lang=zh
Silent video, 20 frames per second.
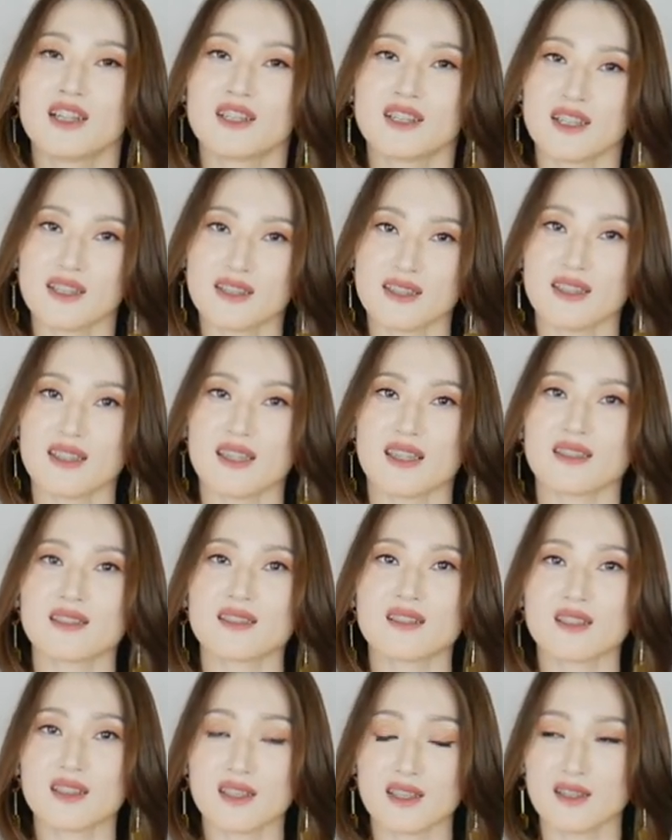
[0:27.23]
这些颜
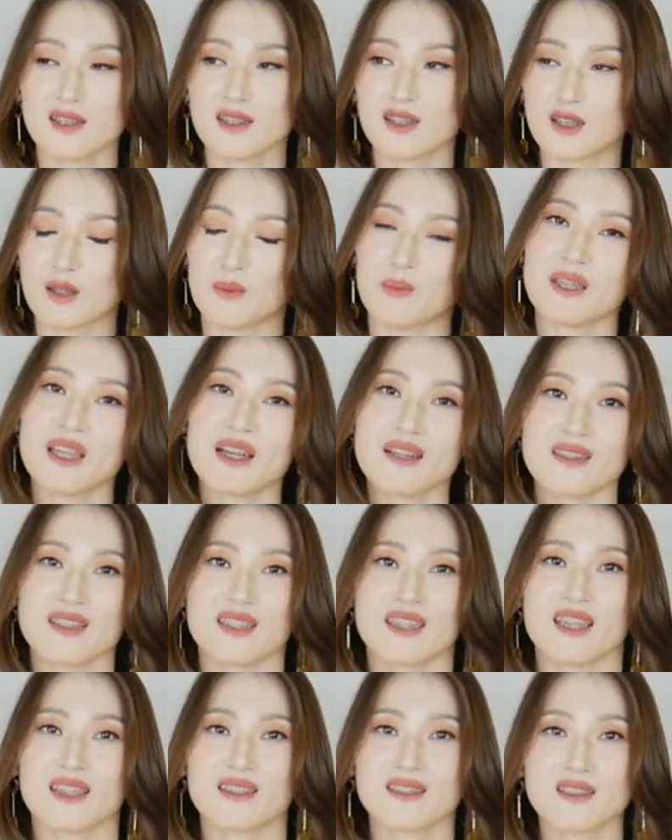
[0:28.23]
色跟什么样的
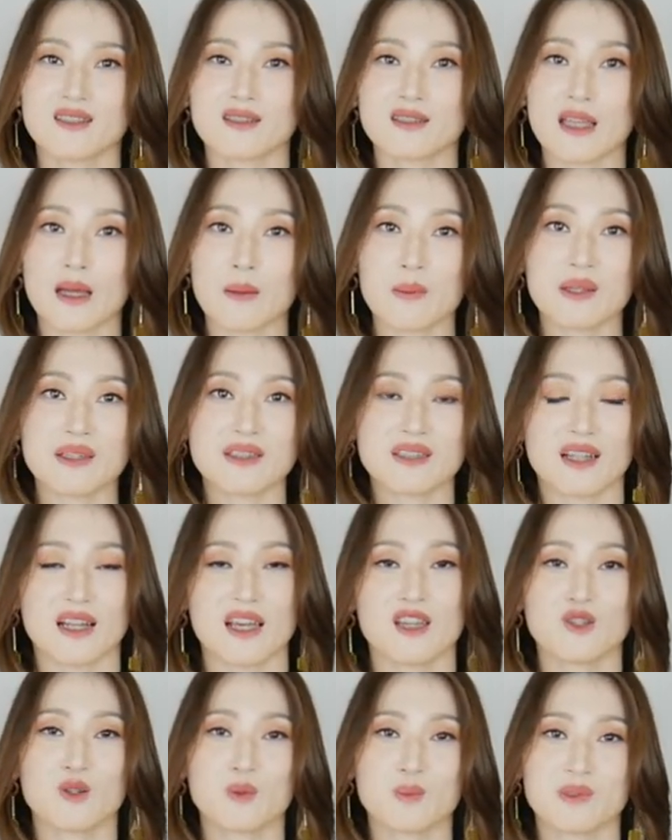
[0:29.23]
颜色搭配起
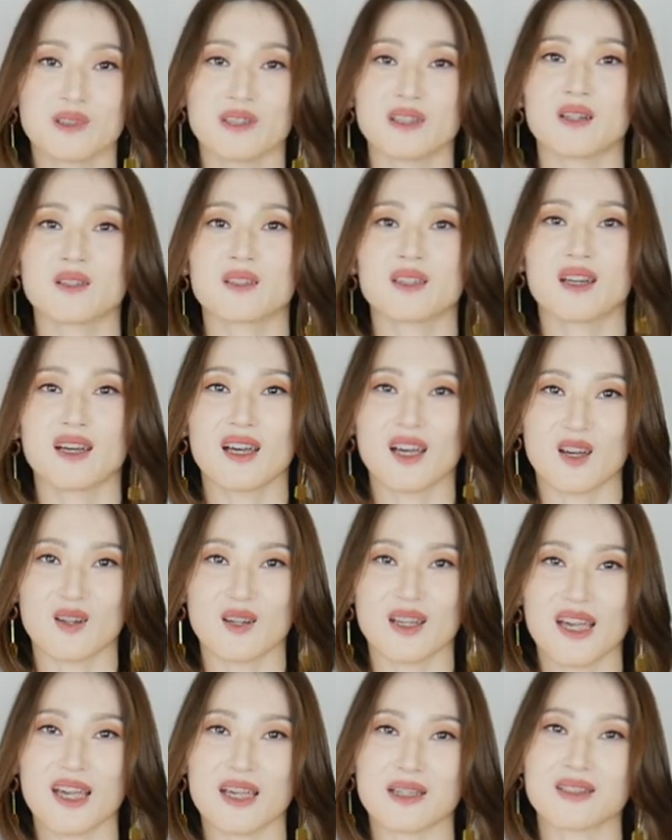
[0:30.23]
来又比较的好
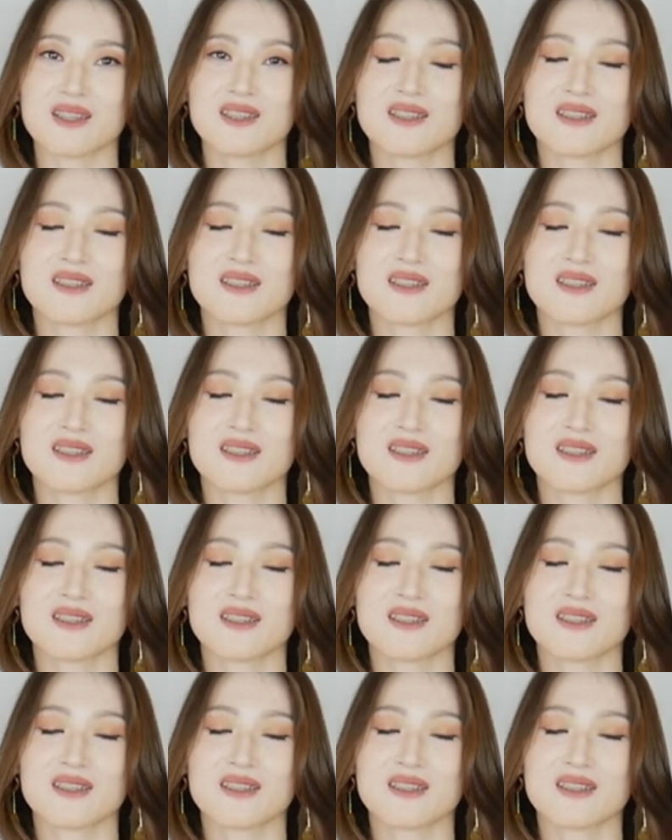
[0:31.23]
看。